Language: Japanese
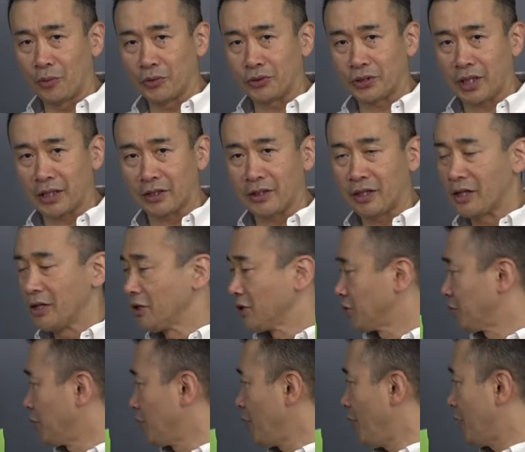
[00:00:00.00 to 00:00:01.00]
ぼした
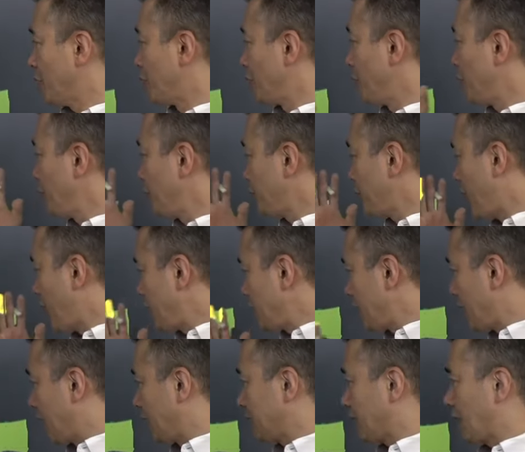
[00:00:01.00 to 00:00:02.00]
それは両端
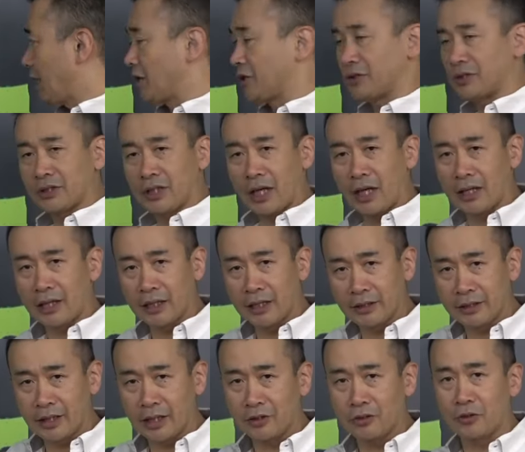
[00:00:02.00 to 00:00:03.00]
に働く力な
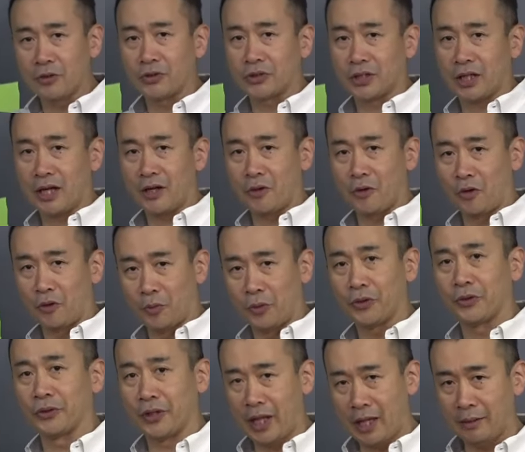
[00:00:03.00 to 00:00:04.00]
んだっていうのをしっかり覚
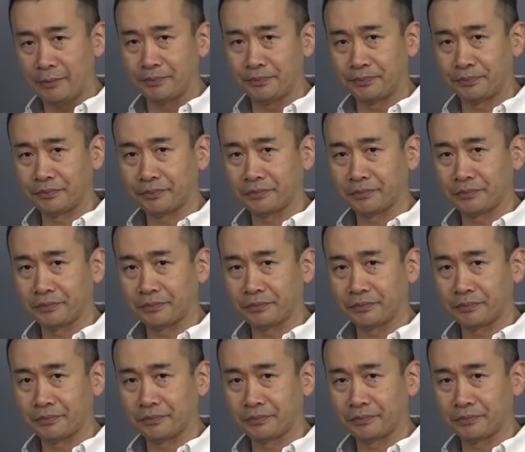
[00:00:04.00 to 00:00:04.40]
えようね。